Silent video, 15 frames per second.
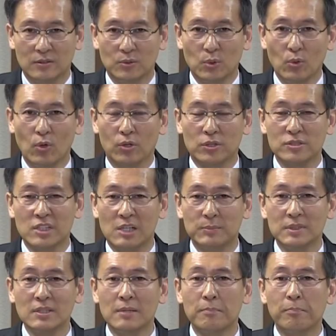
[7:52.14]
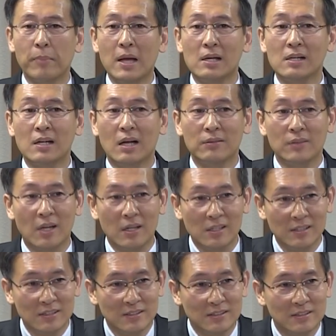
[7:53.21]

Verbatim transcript: 또 어떤 사람은 빨간 날,